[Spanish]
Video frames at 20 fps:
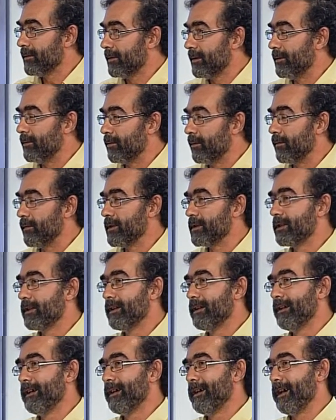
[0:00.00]
Entonces
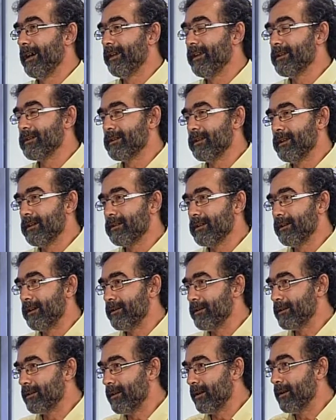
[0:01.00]
ahí está esa
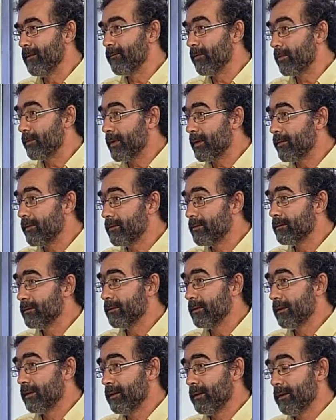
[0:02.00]
necesidad de formación.
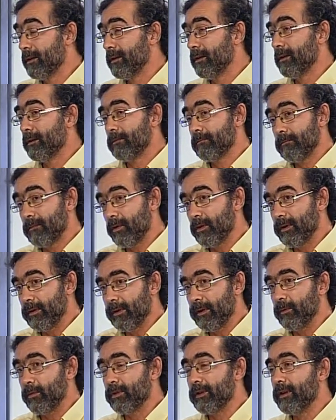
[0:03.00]
Bueno,
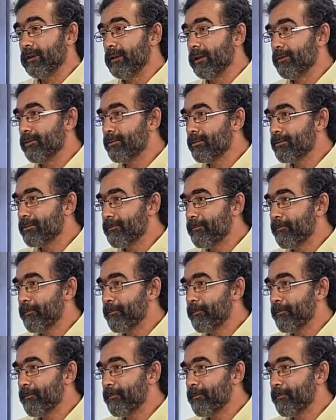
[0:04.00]
llevamos 10 años.